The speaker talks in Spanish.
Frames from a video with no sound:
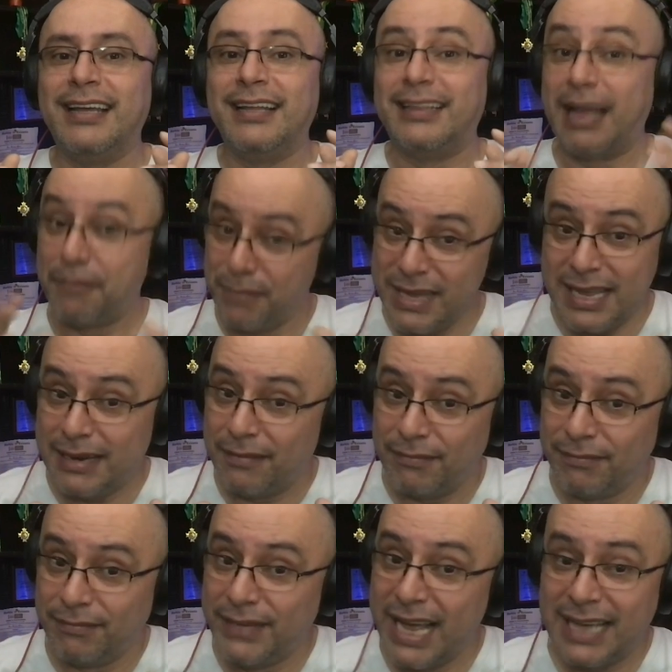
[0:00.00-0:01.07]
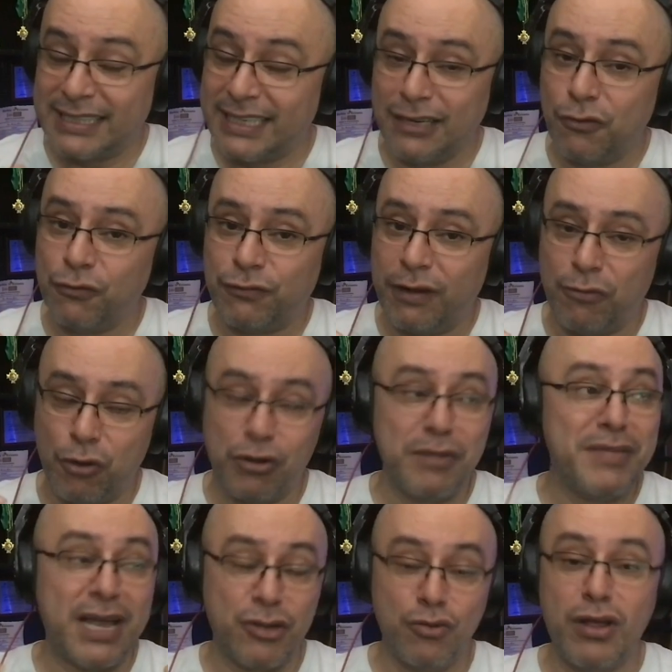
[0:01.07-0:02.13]
también me hacen un favor y
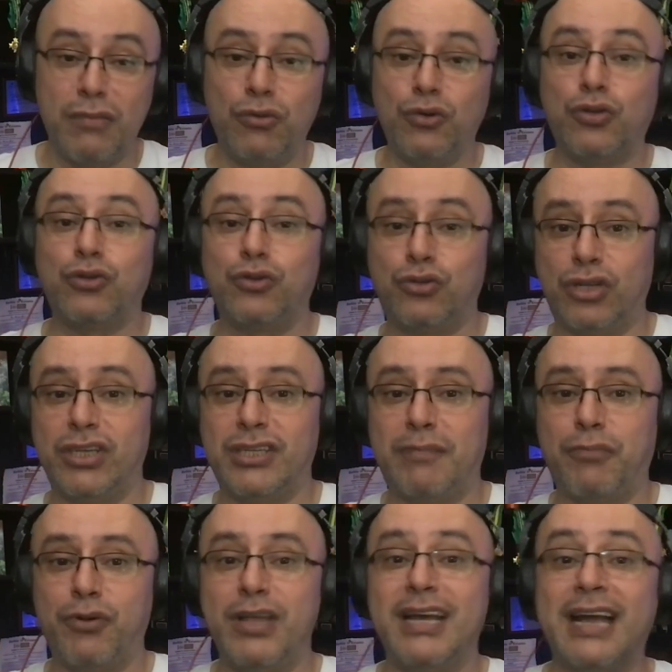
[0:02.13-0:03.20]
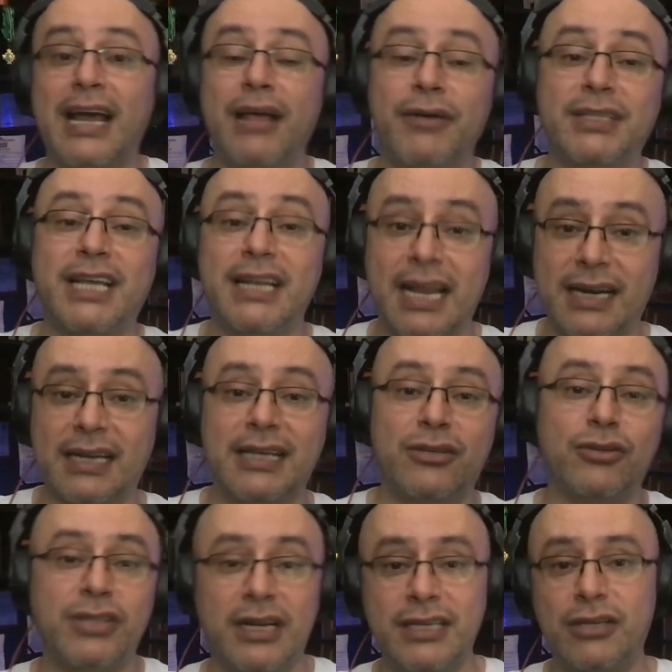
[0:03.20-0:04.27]
me ayudan mucho si ustedes apoyan cada vez que en las redes
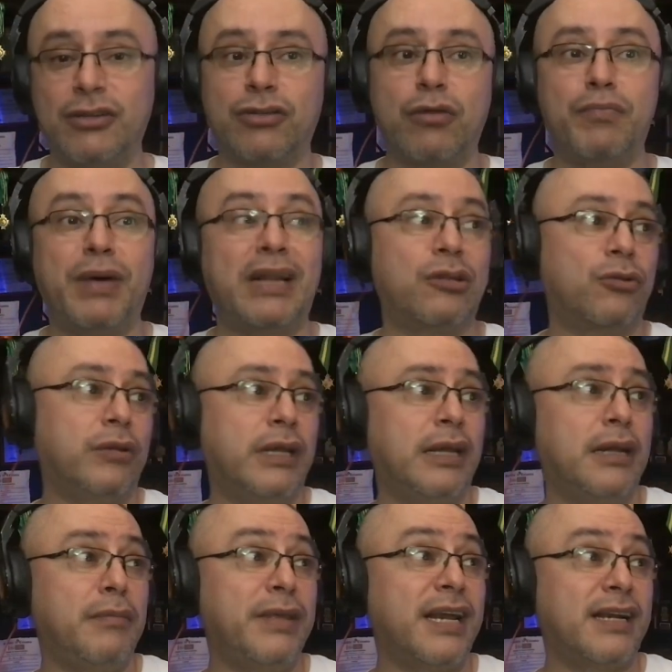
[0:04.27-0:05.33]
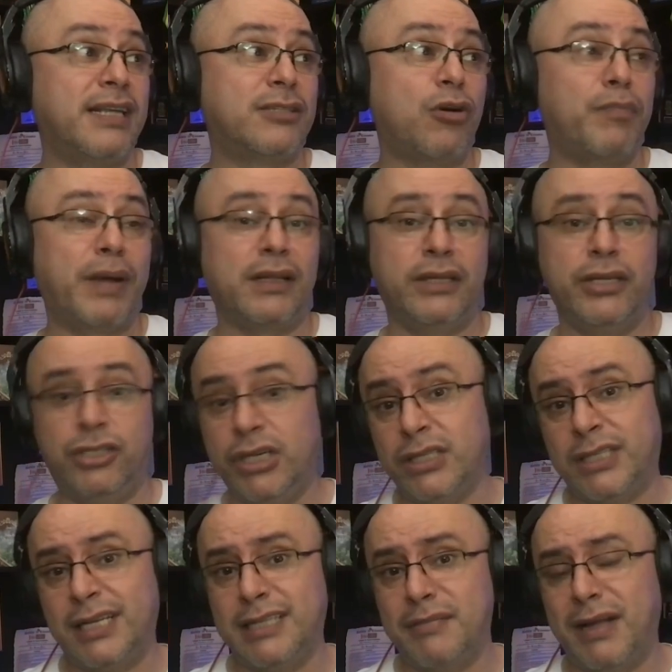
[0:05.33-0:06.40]
sociales yo les comparto. El viernes compartí
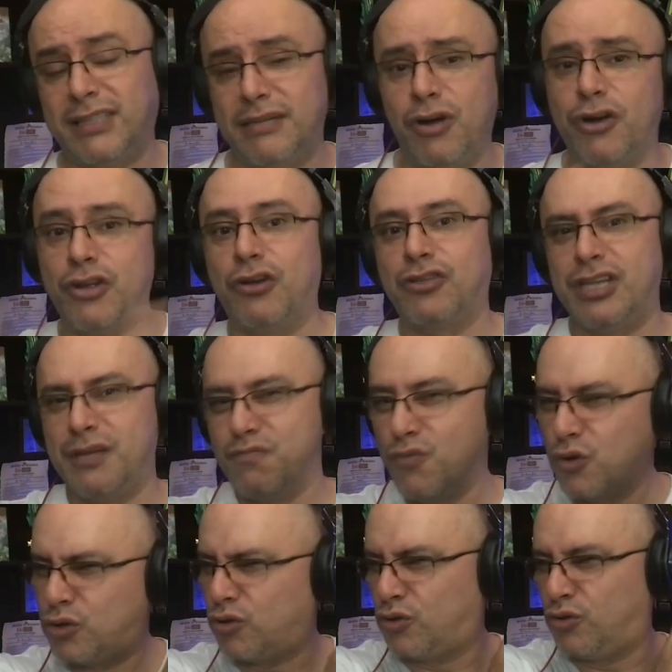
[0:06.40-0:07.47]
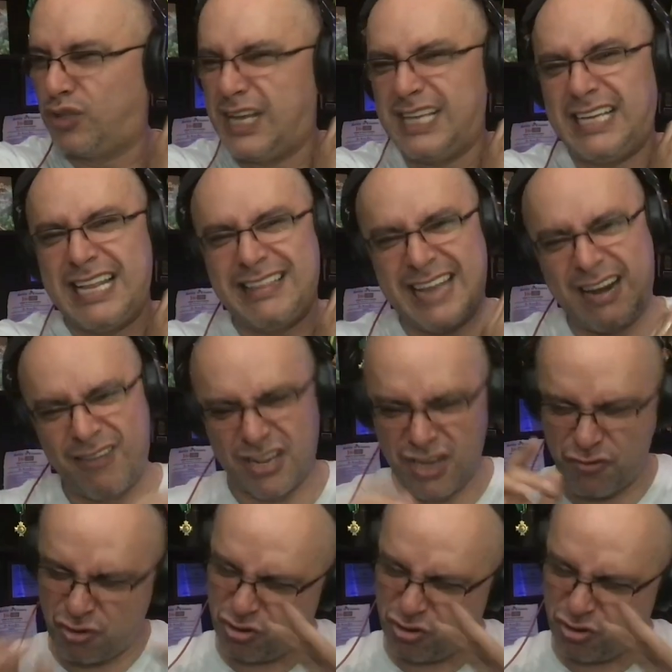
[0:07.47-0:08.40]
chistes de matrimonios y muchos de ustedes entraron así